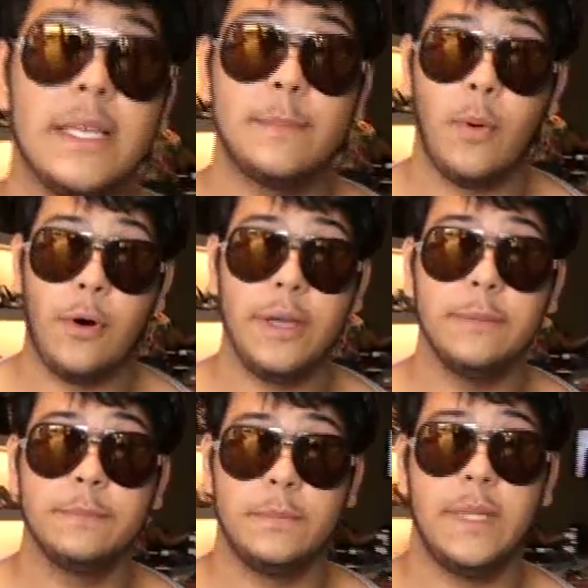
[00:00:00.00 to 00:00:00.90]
mais
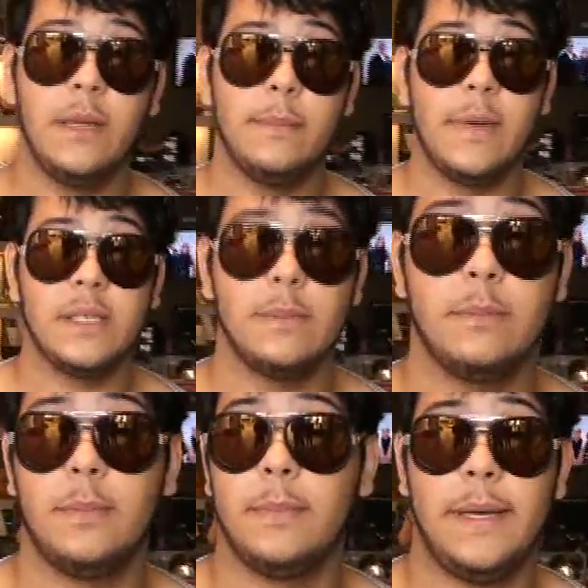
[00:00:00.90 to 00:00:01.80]
boy, né? Mais,
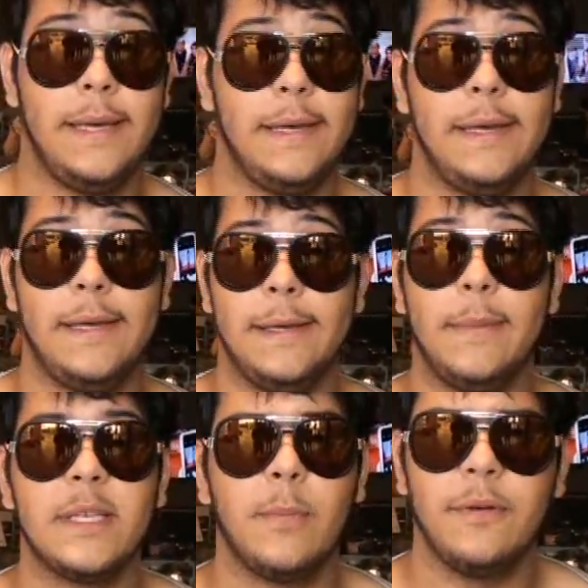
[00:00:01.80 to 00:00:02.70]
é, é, é, é
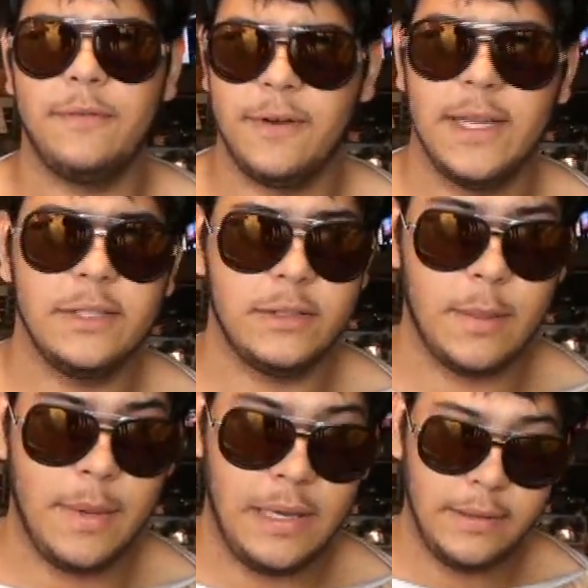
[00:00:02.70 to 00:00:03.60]
mais boyfriend
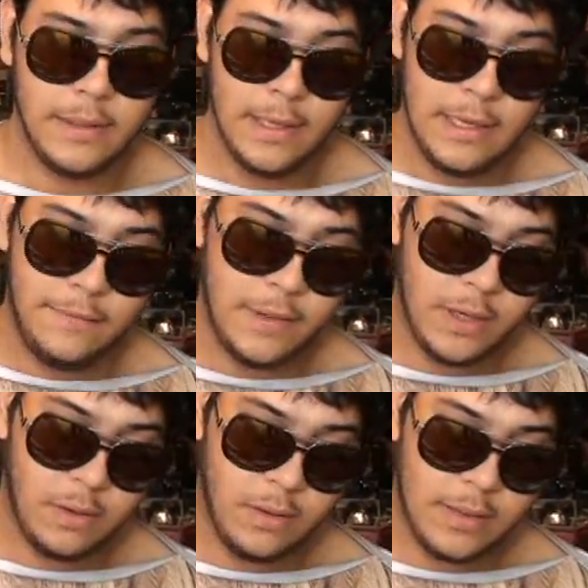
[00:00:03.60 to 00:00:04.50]
também
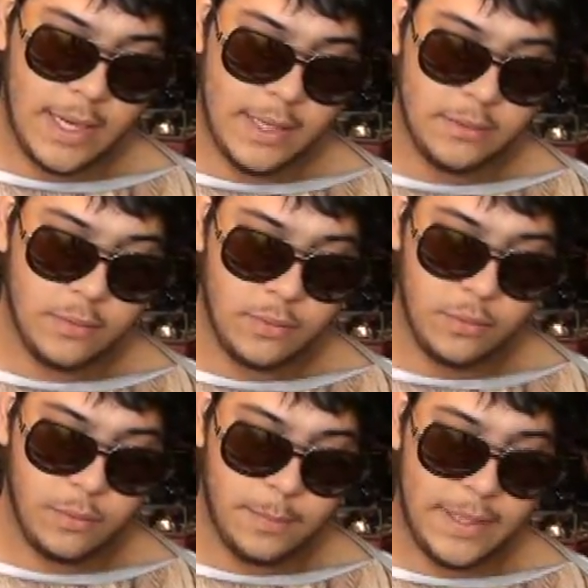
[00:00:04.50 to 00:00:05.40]
fica
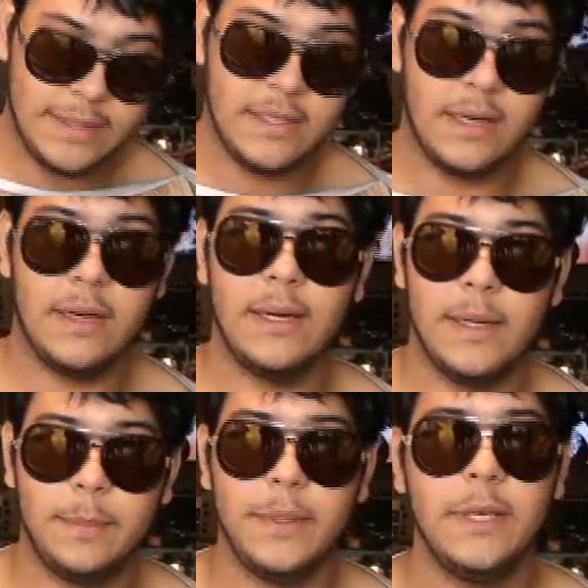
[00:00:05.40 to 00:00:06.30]
colocado para
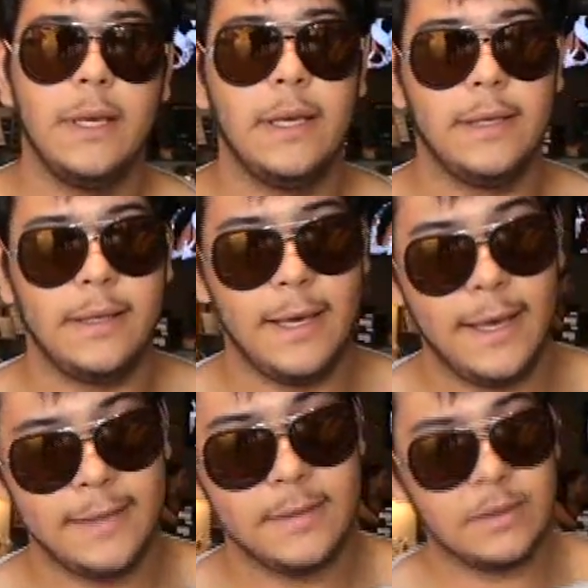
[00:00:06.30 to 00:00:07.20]
startup que
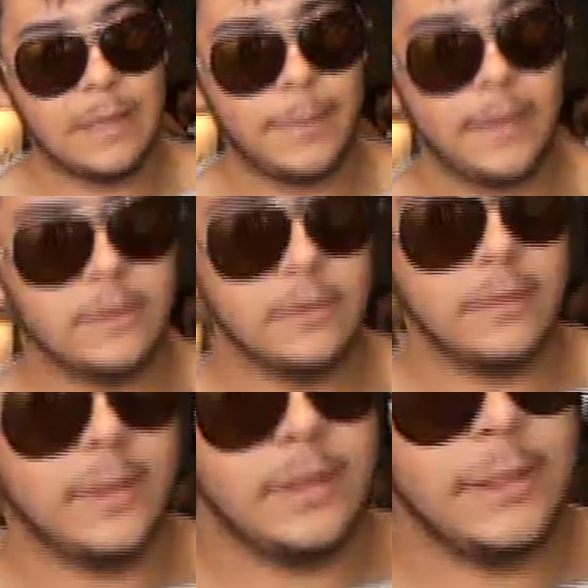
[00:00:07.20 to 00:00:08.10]
é, são sapatos
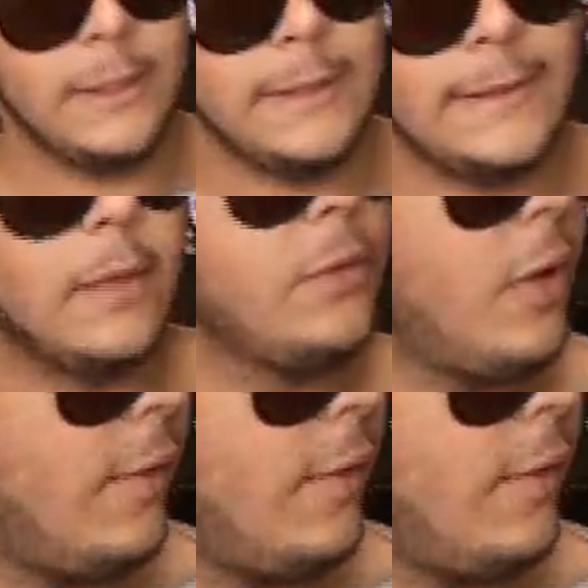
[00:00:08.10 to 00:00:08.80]
que são